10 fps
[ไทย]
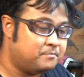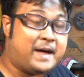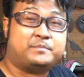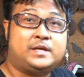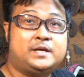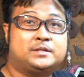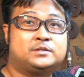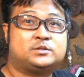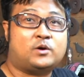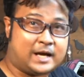แบบที่
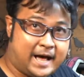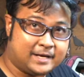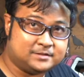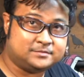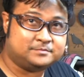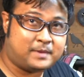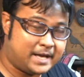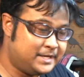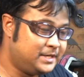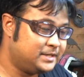ต้องการไหม
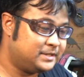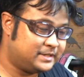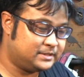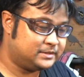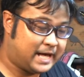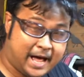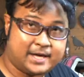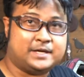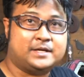ได้